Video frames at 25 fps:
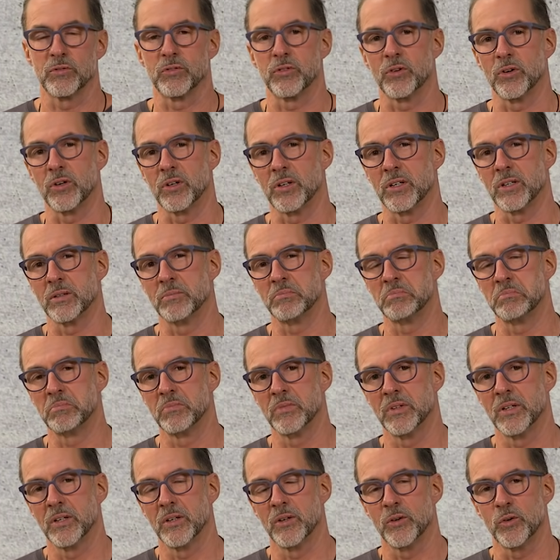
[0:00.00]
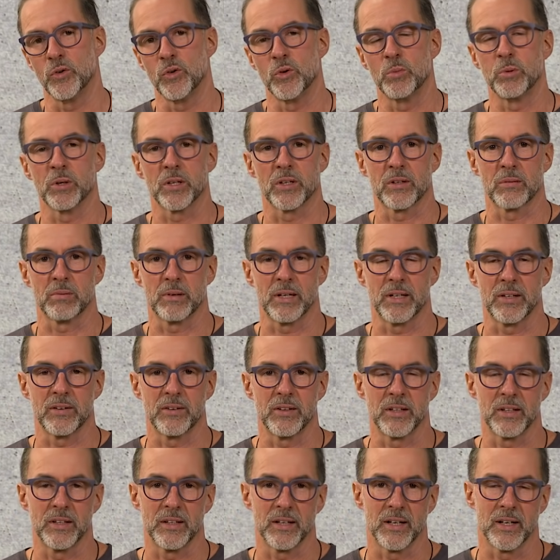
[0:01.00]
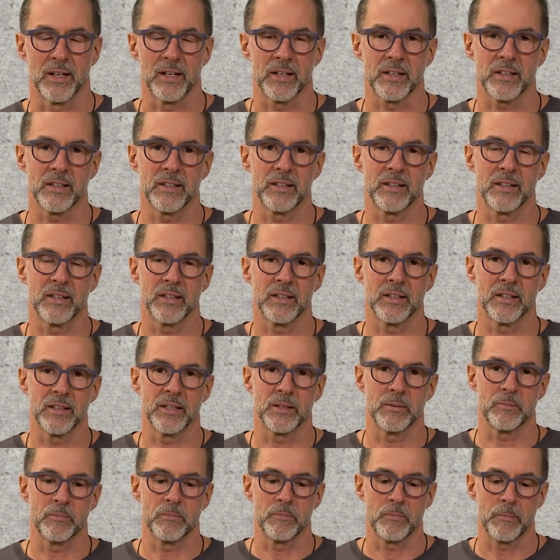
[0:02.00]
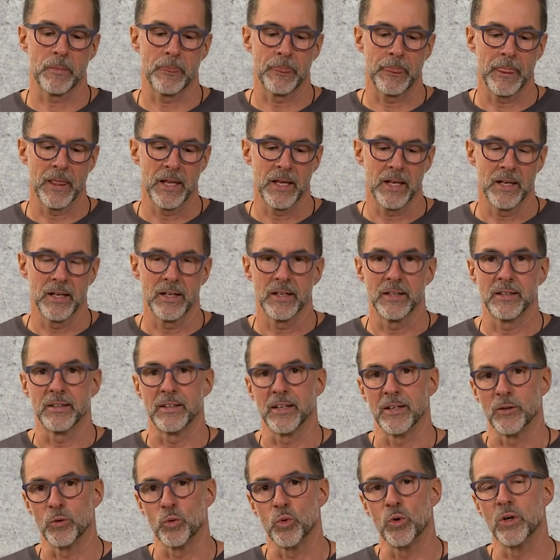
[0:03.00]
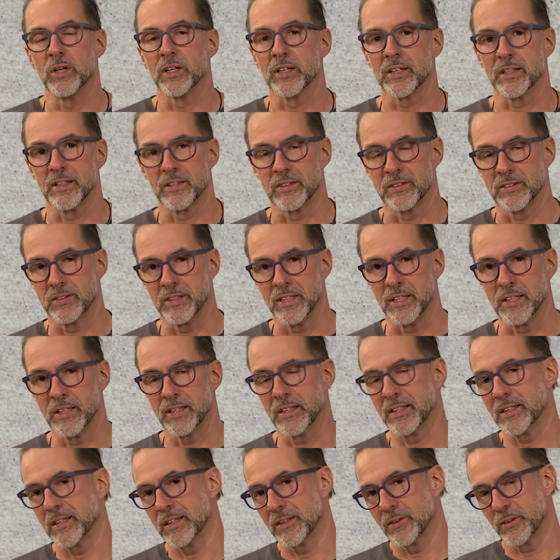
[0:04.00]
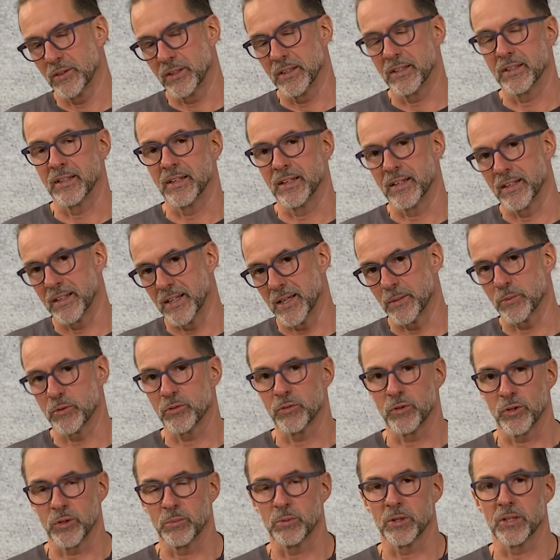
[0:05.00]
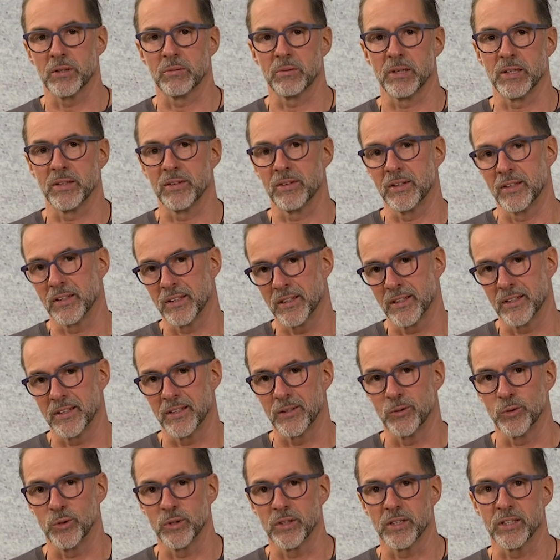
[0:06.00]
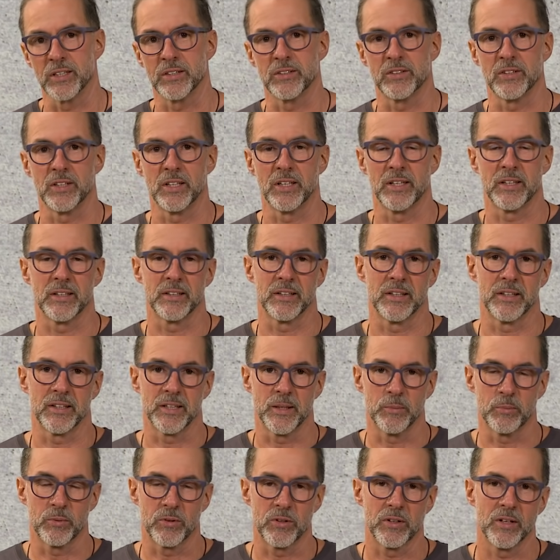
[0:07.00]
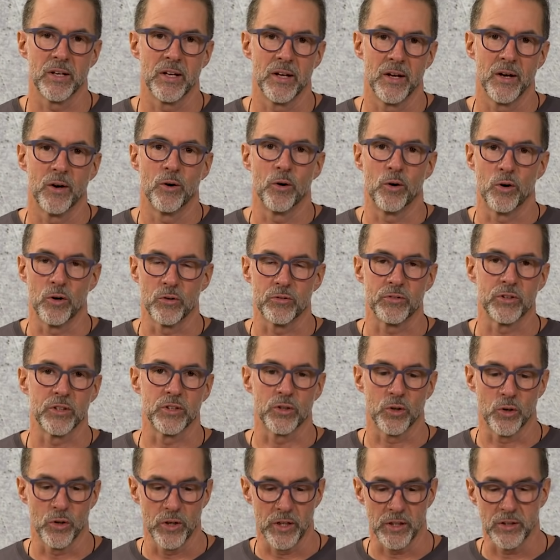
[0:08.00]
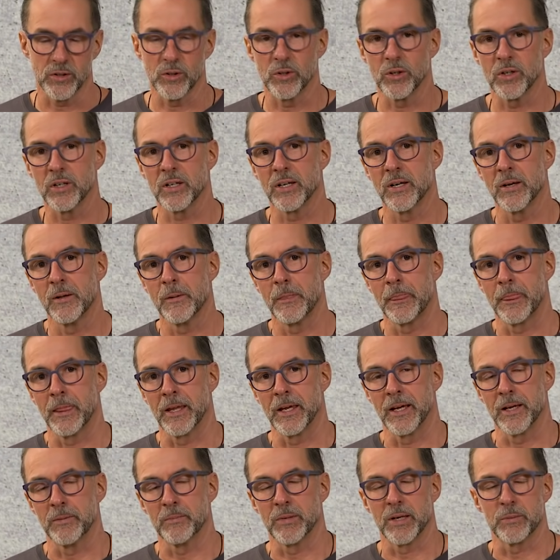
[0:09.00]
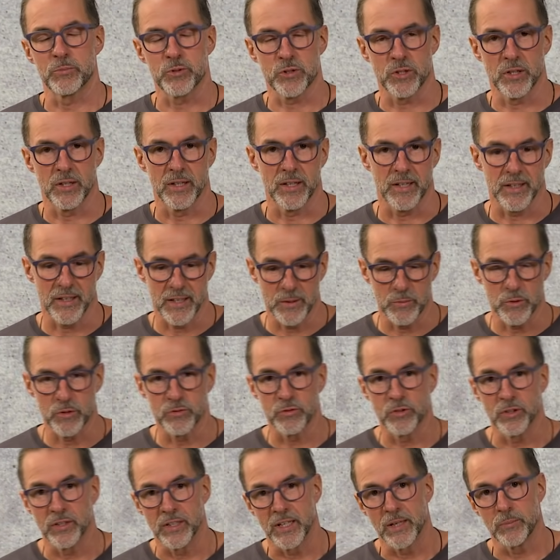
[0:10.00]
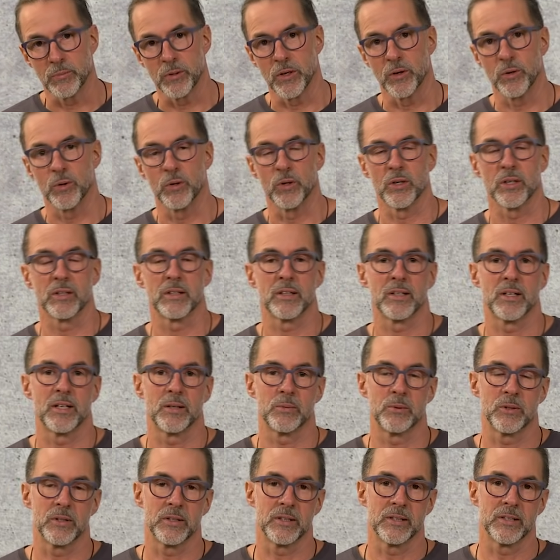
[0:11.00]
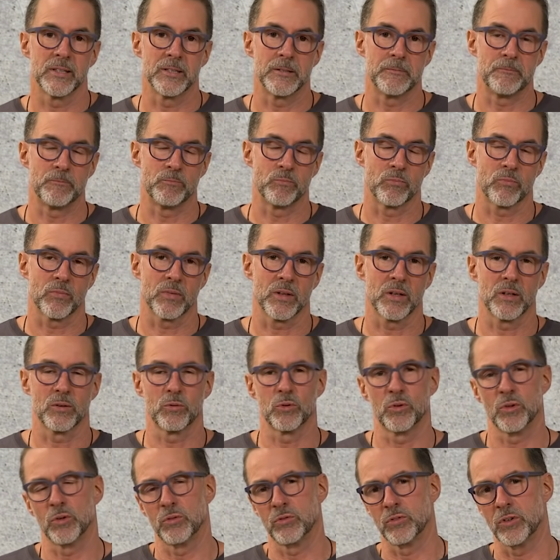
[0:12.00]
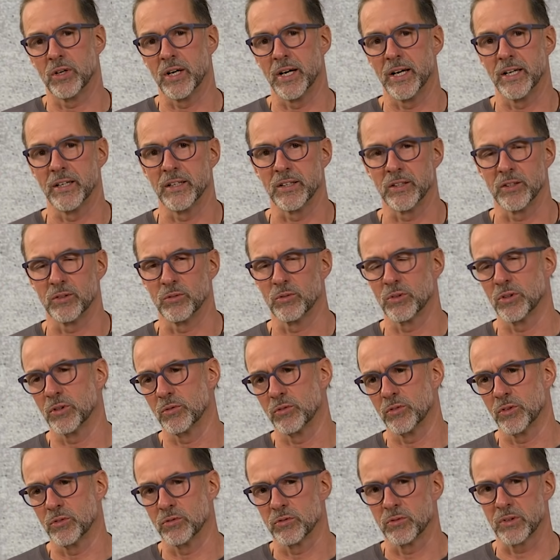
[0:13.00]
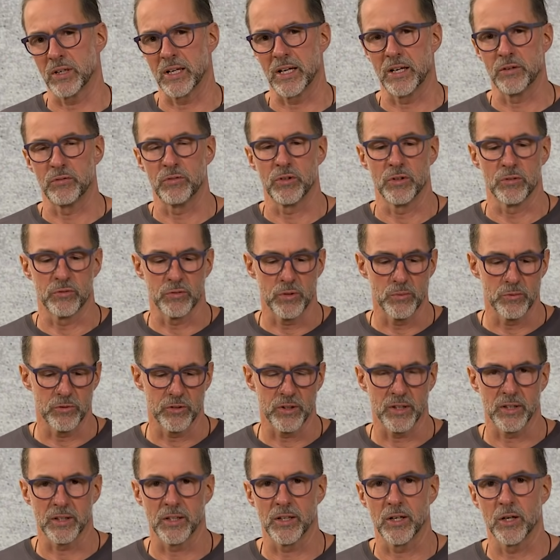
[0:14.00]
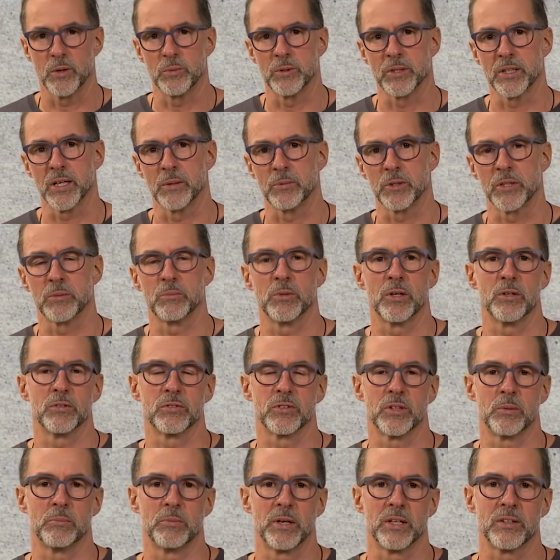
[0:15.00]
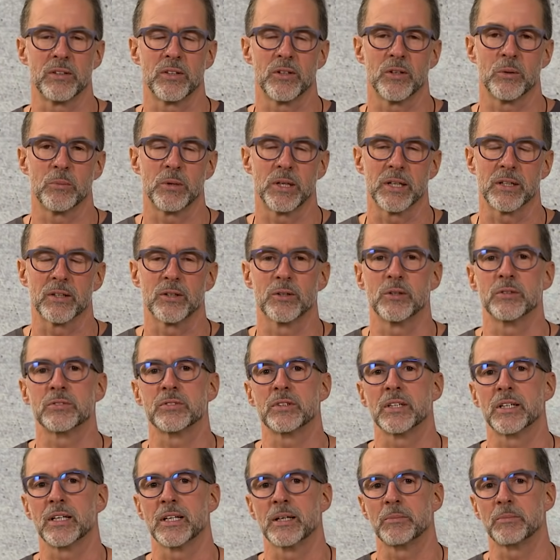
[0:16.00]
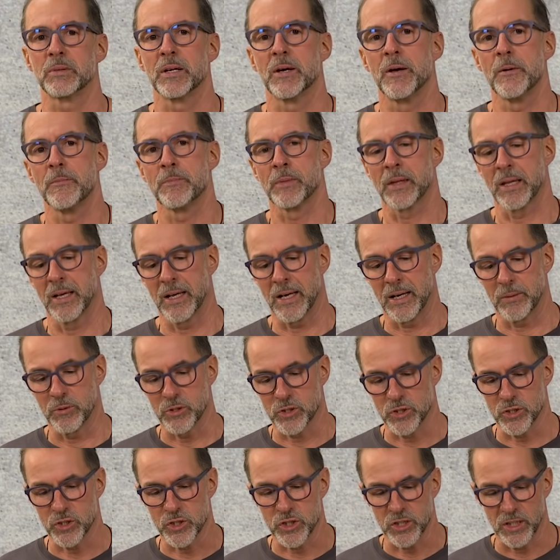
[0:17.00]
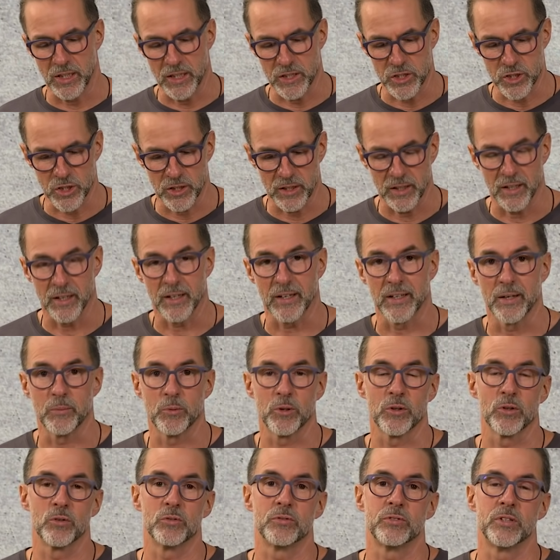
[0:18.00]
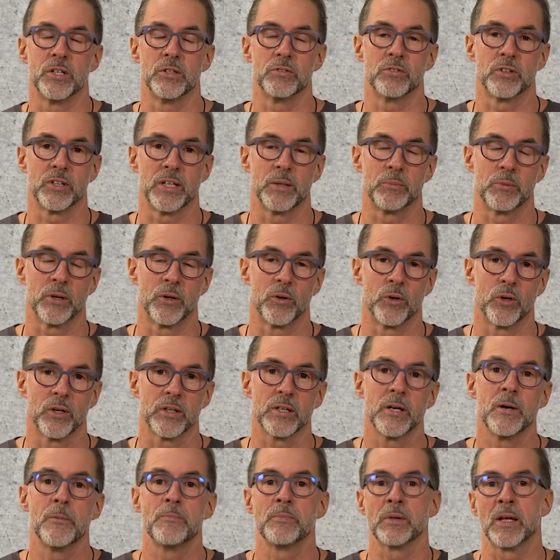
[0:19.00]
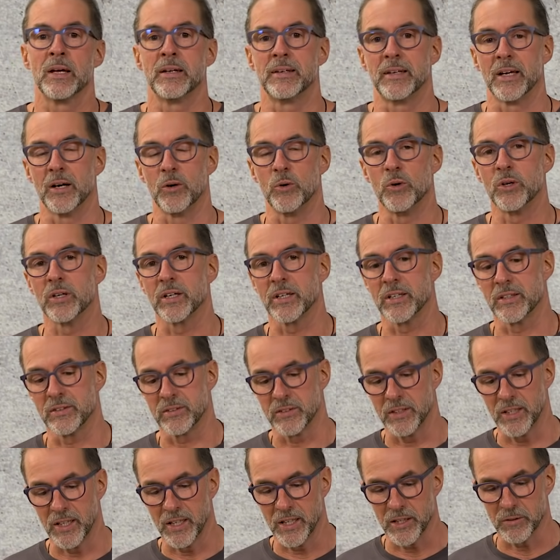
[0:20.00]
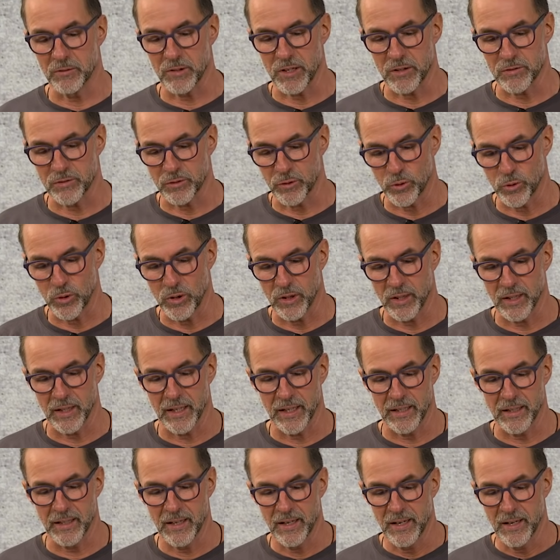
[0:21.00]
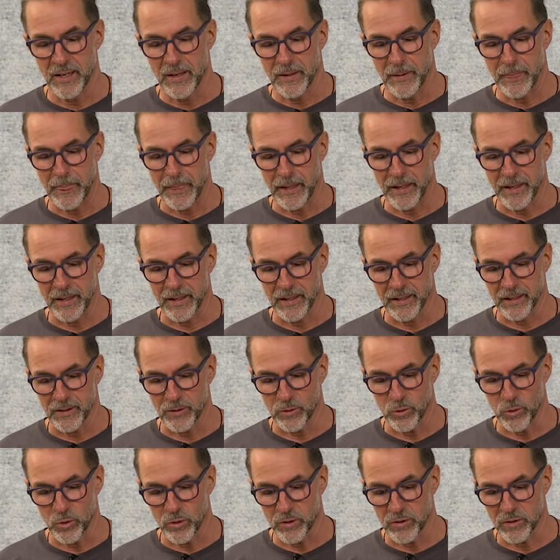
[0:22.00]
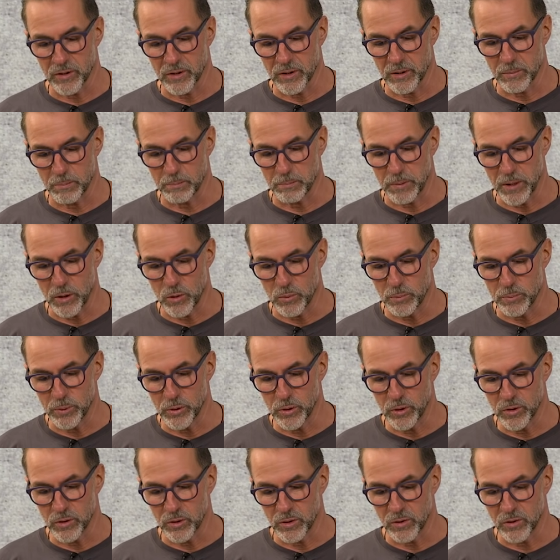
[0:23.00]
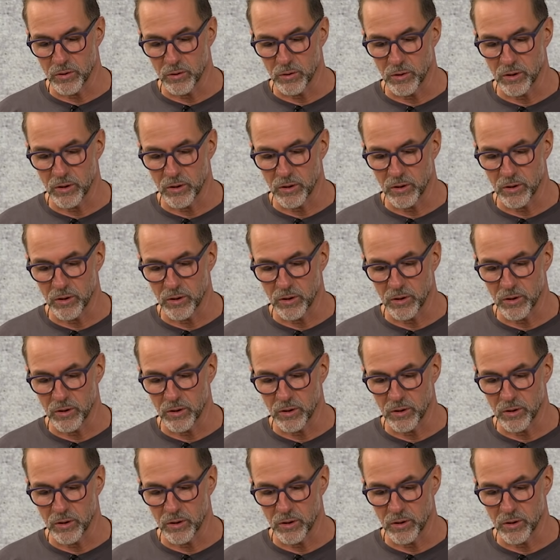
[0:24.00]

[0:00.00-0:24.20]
vor über 20 Jahren ähm, den Ulrich Sieling, also nicht den gab es vor über 20 Jahren, den Ulrich Sieling, den gibt es, hoffe ich, heute noch. Ähm, Habe schon lange nicht mehr von dem gehört, aber ähm, doch vor einigen, vor drei, vier, fünf Jahren, glaube ich, habe ich ihn auf einer Messe nochmal getroffen gehabt. Äh, aber schon die letzten Jahre nicht mehr so viel von ihm gehört. Der Ulrich Sieling war früher ein äh, großer Baumpüter